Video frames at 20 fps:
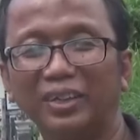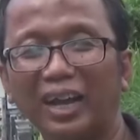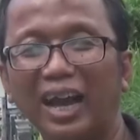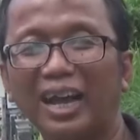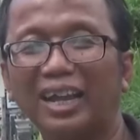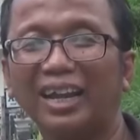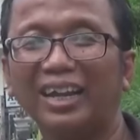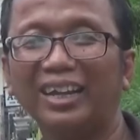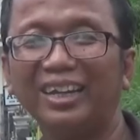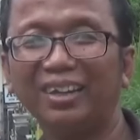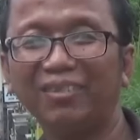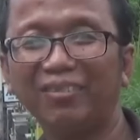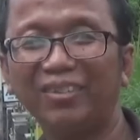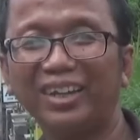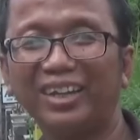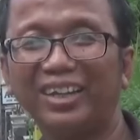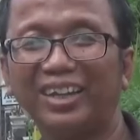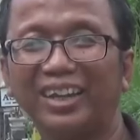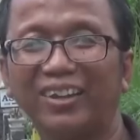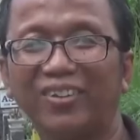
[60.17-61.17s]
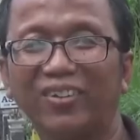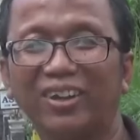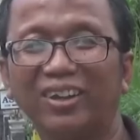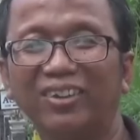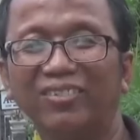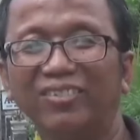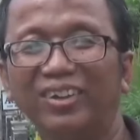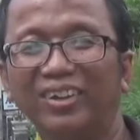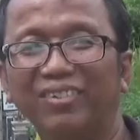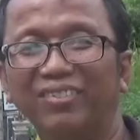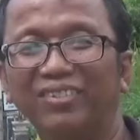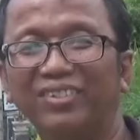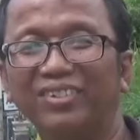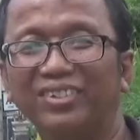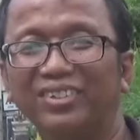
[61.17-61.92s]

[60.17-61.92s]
arahnya mereka Google Map.